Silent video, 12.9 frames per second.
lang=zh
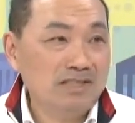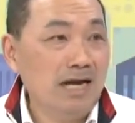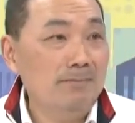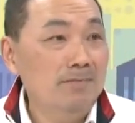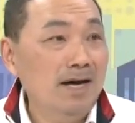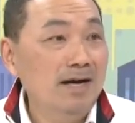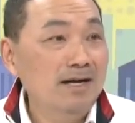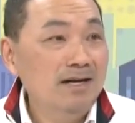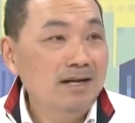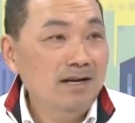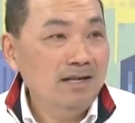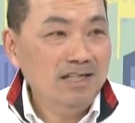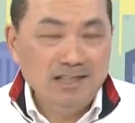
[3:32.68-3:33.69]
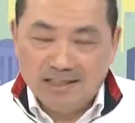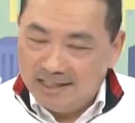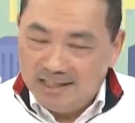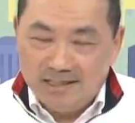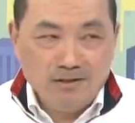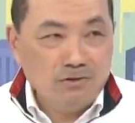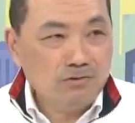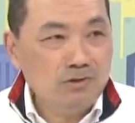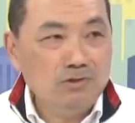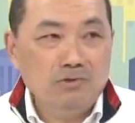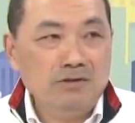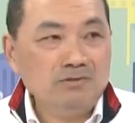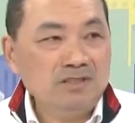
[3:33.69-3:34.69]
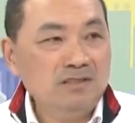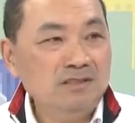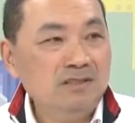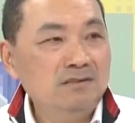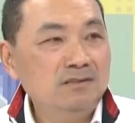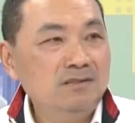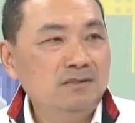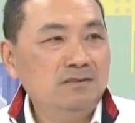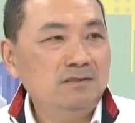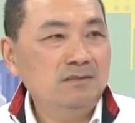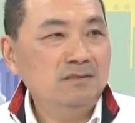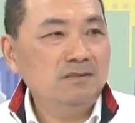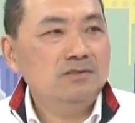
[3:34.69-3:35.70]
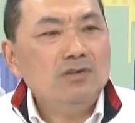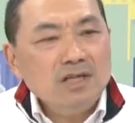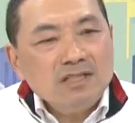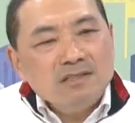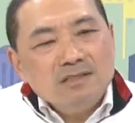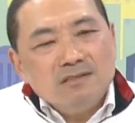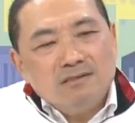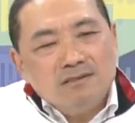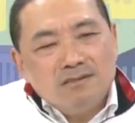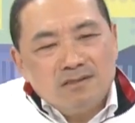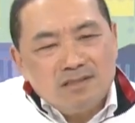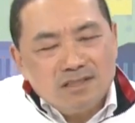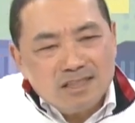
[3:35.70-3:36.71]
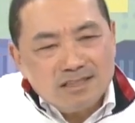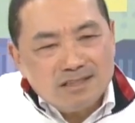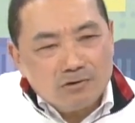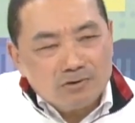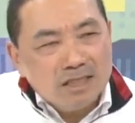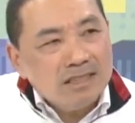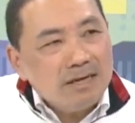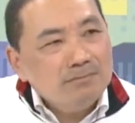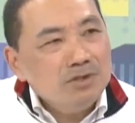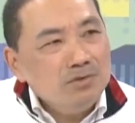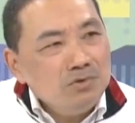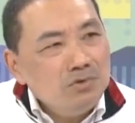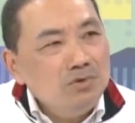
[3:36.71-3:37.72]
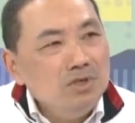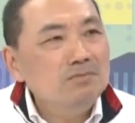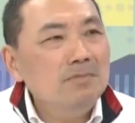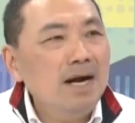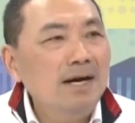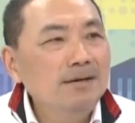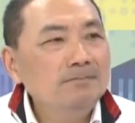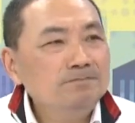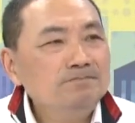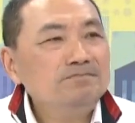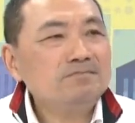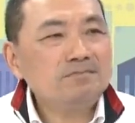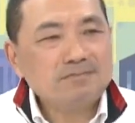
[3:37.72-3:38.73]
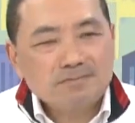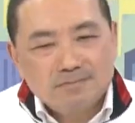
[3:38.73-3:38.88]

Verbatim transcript: 掺嘛，一点应用对我是是是是。所以这些小店他们余力嘛，嗯哼，